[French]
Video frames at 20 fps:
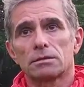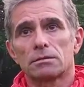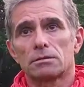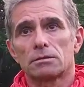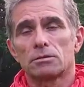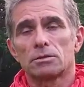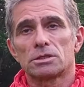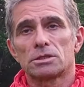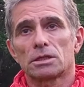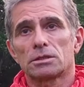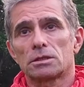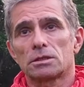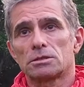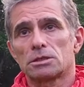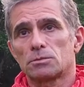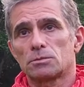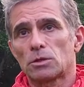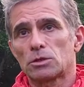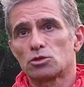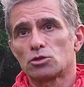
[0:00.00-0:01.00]
Euh, certaines
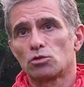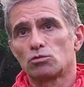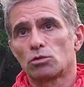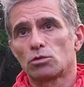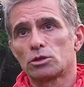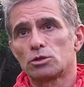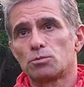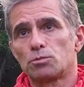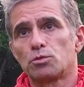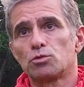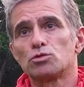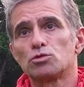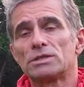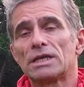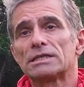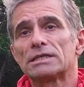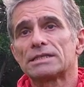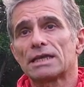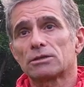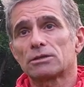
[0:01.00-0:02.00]
espèces se nourrissent plus
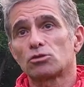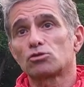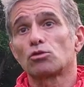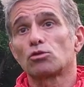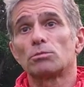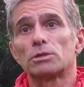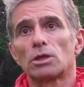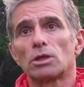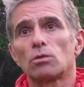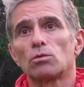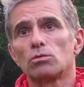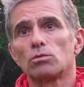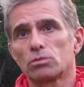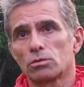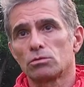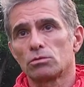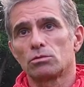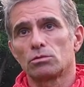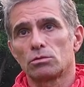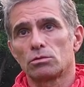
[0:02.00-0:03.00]
d'insectes tombés dans l'eau
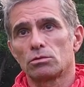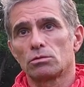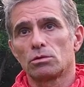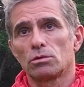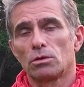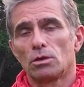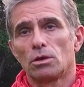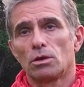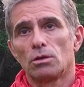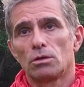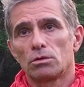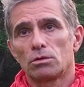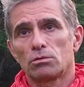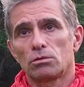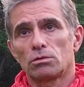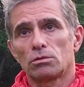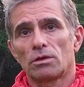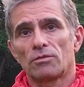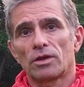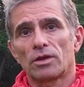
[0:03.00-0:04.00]
que
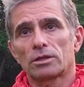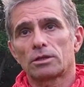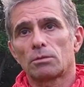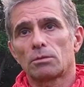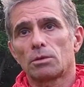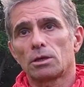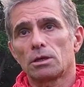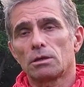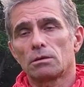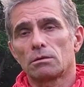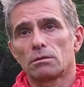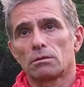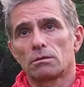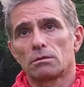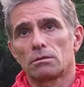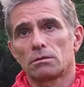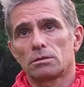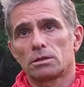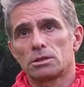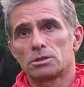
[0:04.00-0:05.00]
d'invertébrés
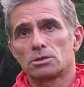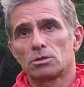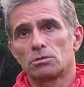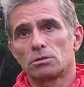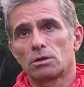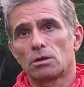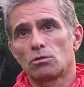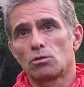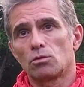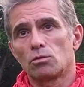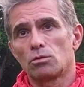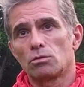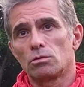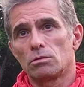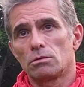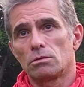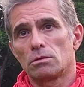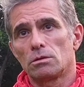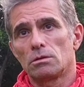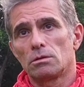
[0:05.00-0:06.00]
qui sont
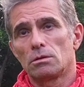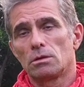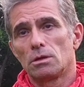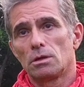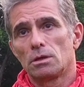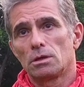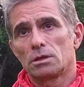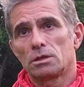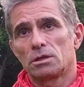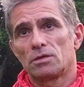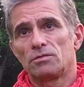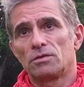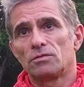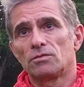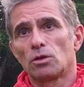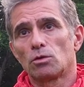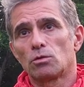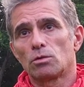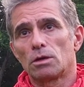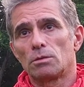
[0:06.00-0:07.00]
qui vivent
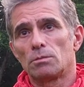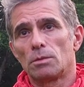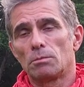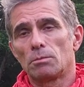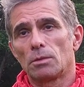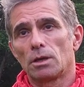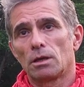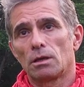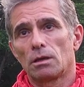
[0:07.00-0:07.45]
dans l'eau elle-même.